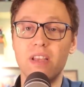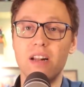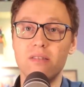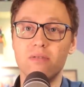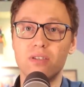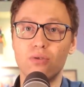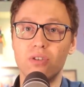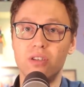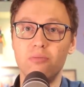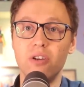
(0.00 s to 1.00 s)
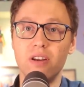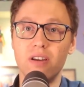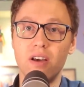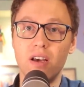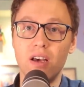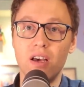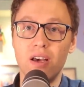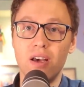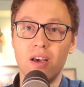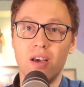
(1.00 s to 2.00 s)
Дальний Восток, Сибирь.
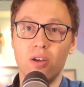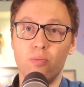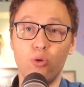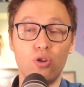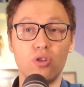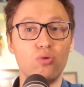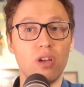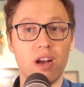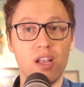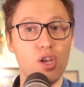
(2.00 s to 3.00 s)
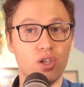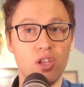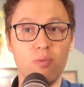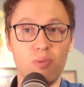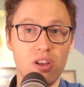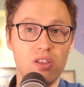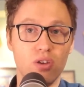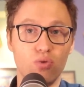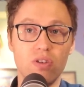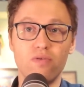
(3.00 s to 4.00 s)
Путин туда, конечно, не
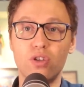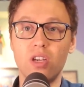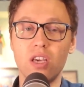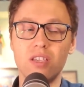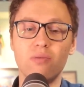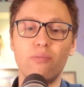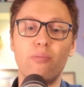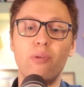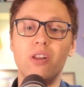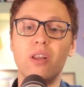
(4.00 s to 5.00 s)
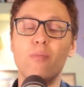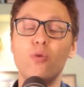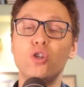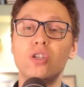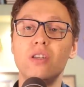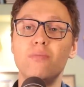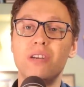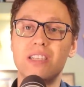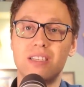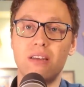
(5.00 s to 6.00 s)
полетит. У него же есть полномочный
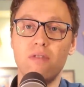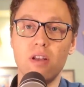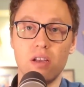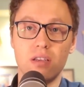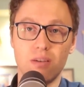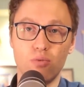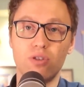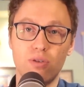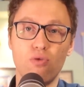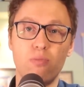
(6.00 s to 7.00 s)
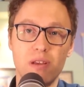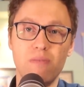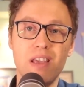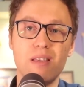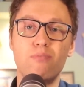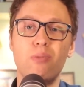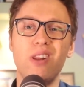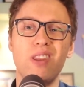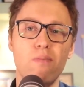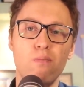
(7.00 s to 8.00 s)
представитель, само слово, понимаете,
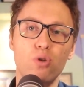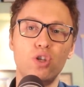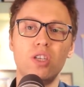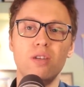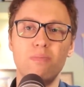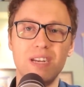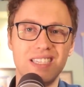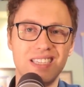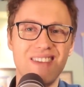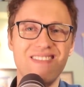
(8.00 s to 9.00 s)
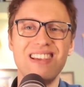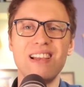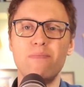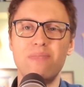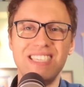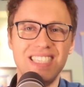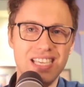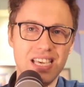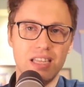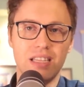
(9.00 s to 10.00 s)
полномочный представитель
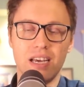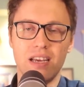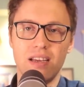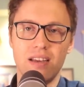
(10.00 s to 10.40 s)
президента.